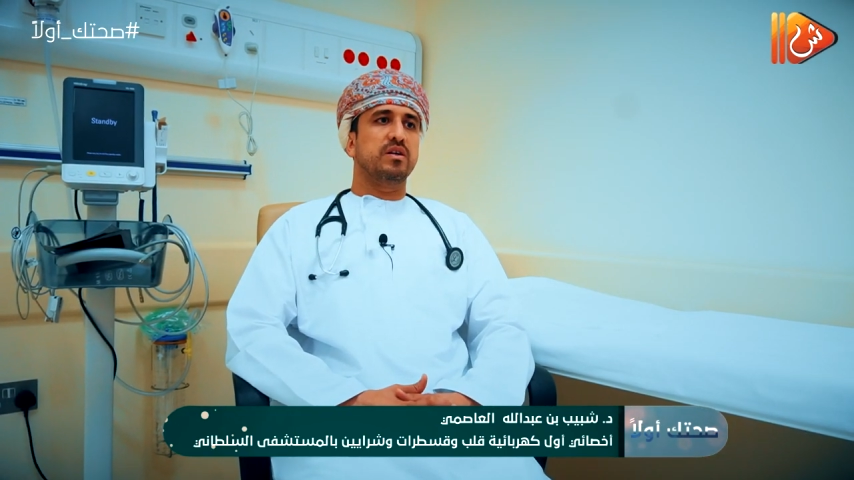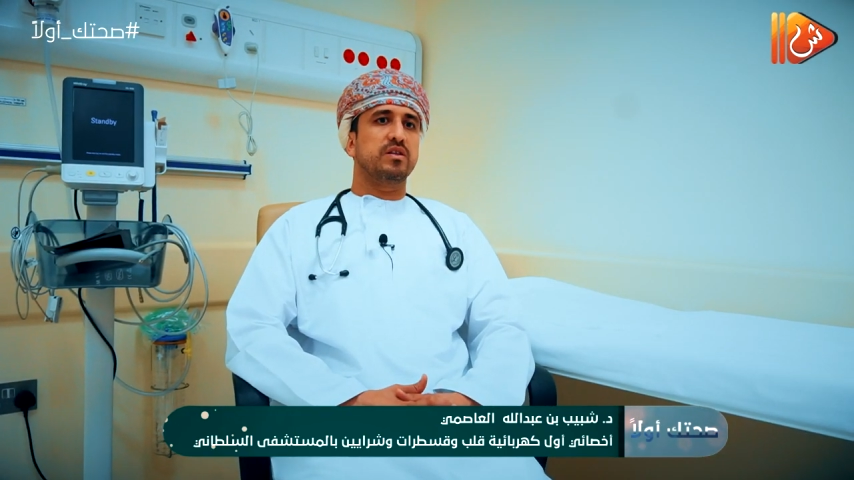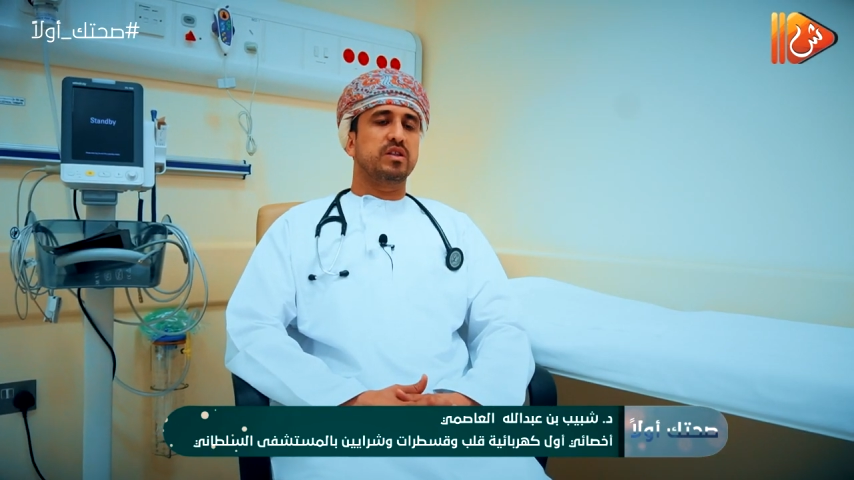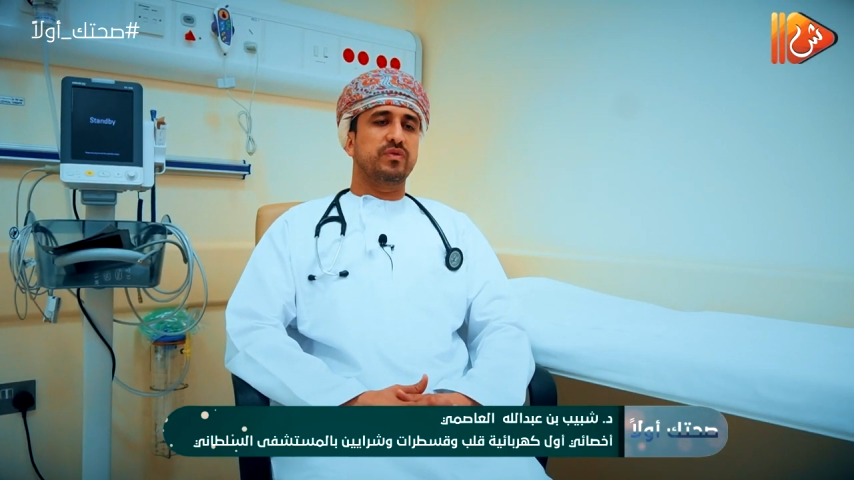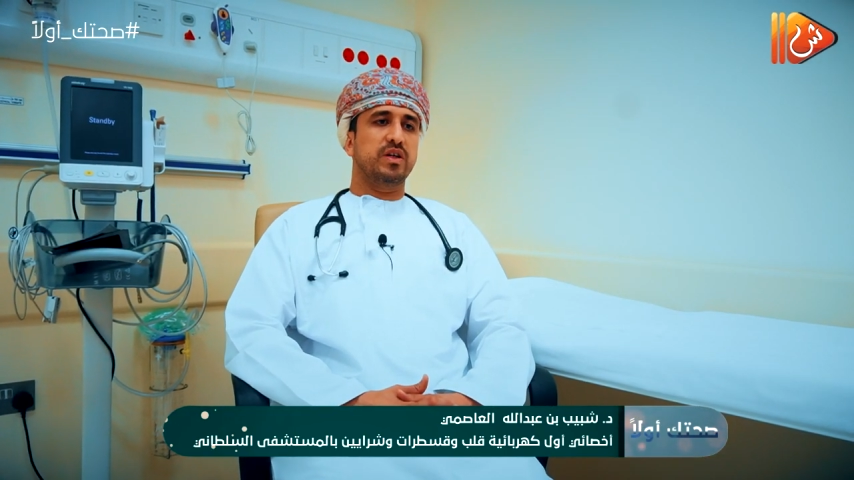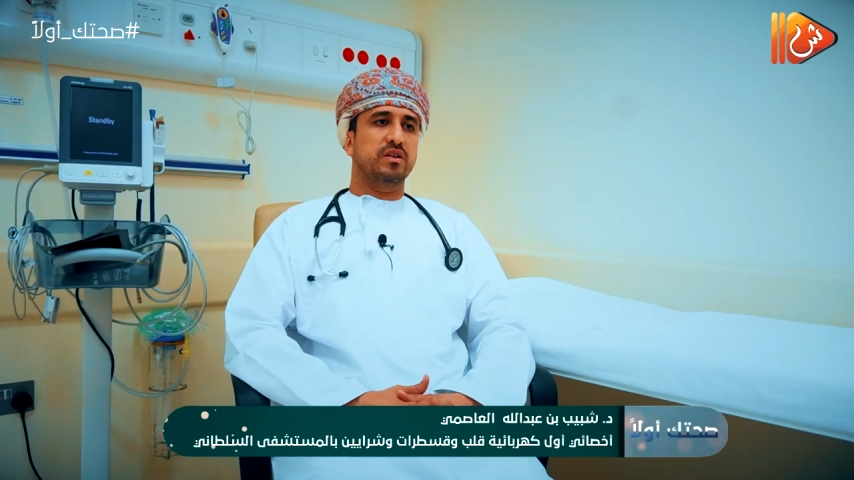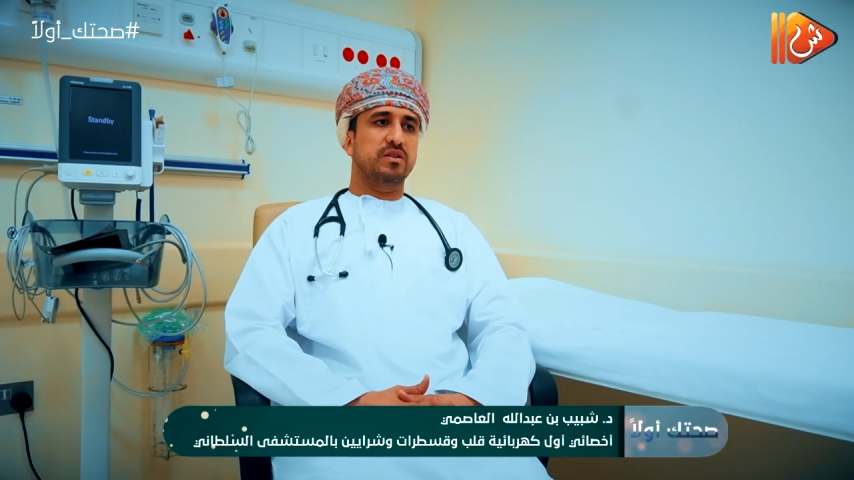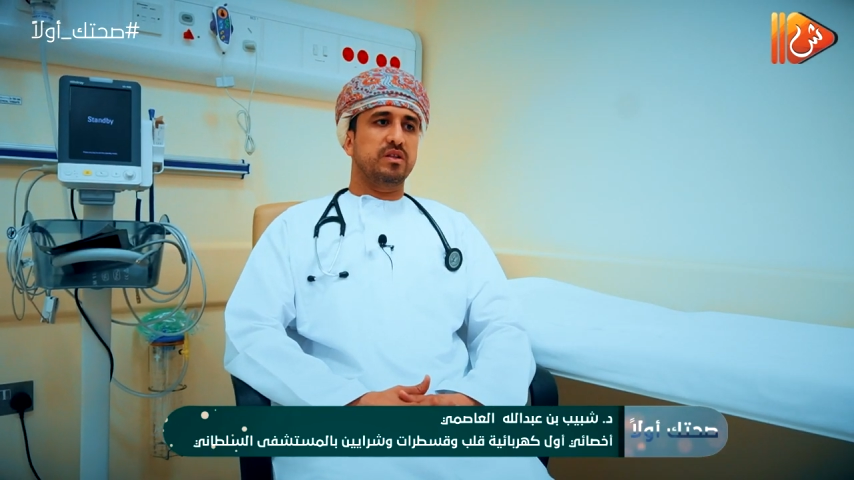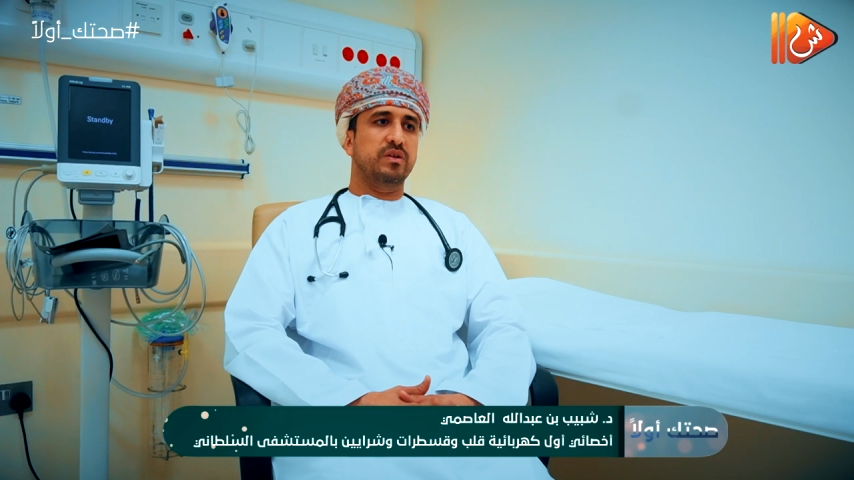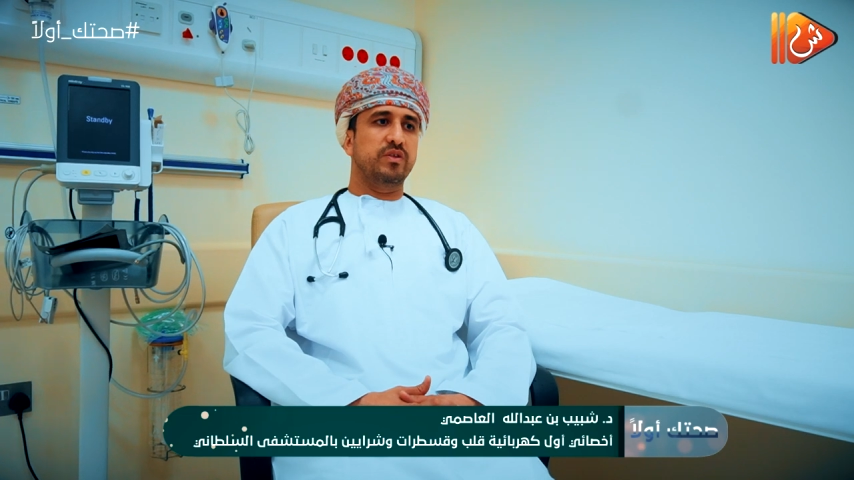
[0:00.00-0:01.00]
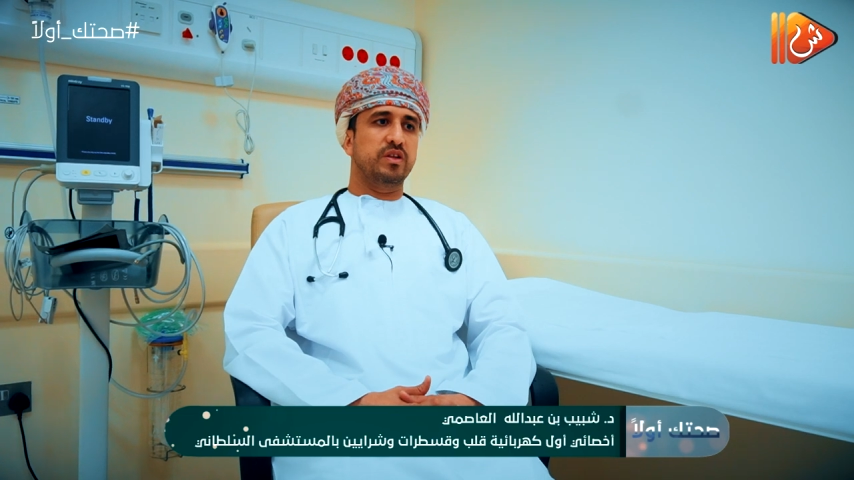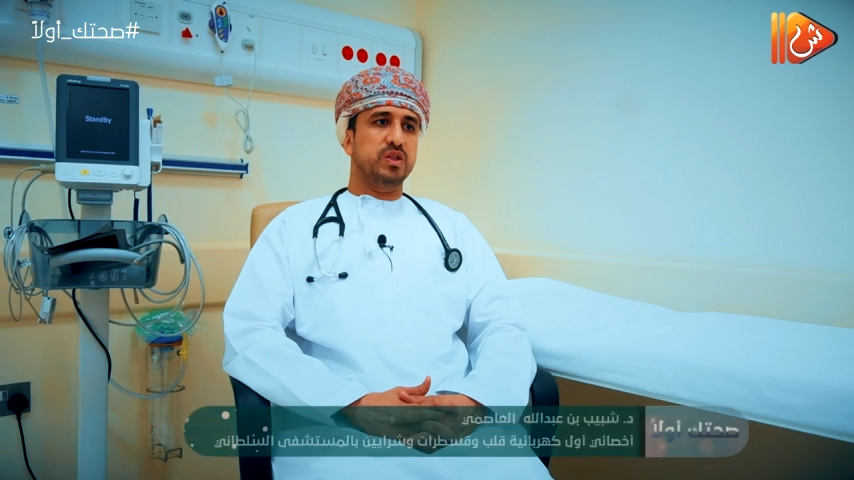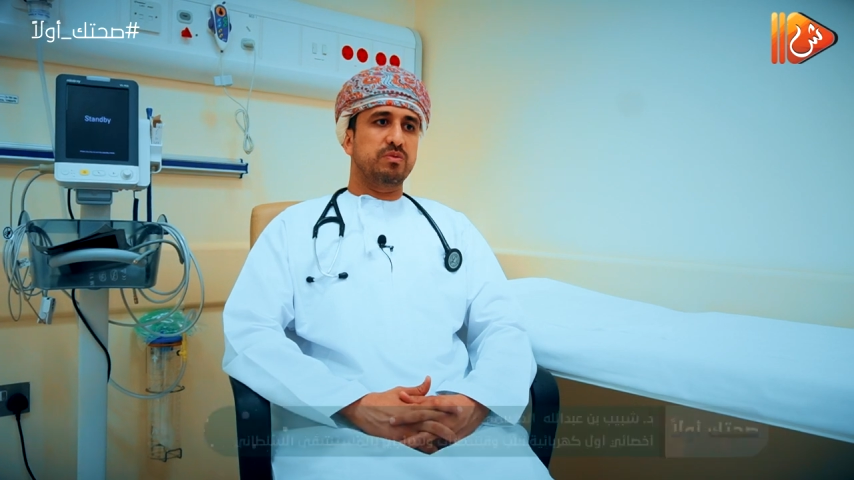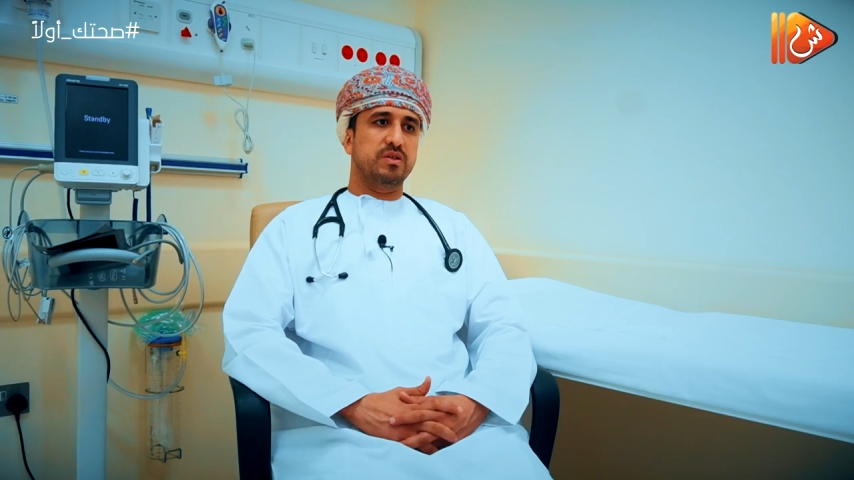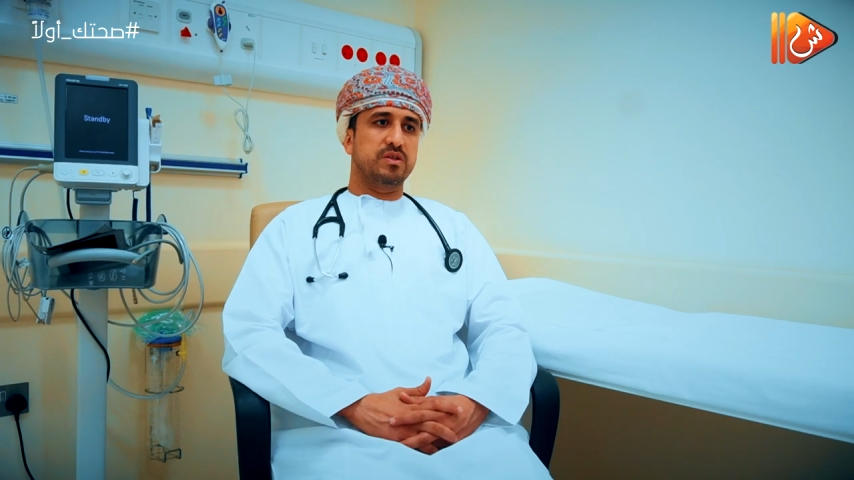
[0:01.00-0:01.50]
ارتفاع ضغط الدم في
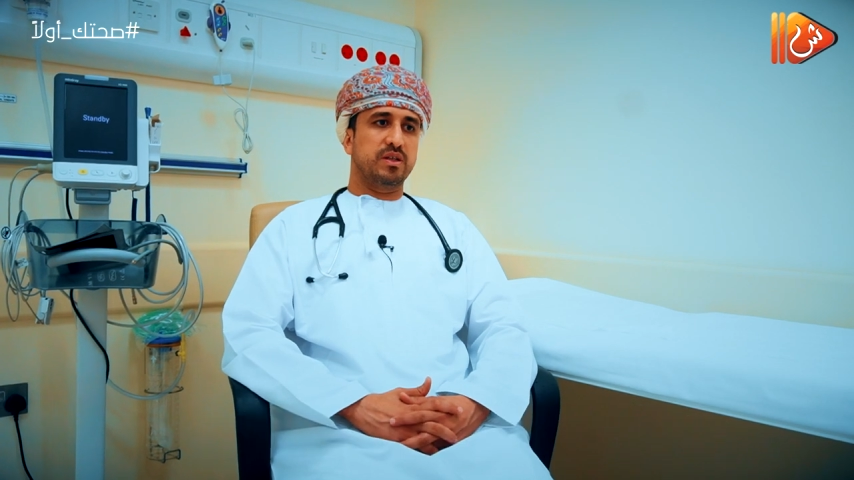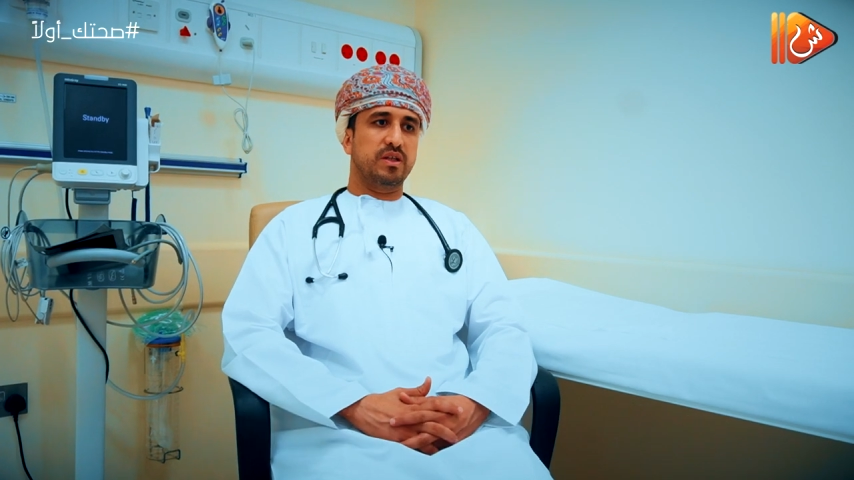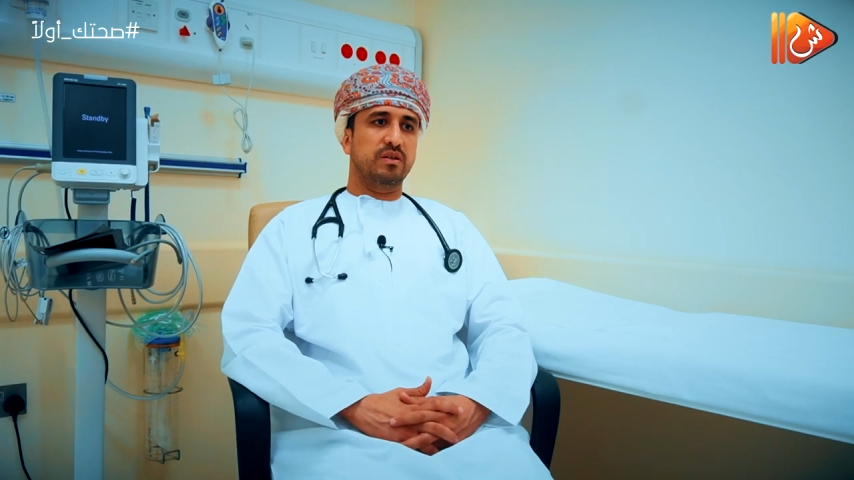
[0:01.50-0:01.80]
جسم الإنسان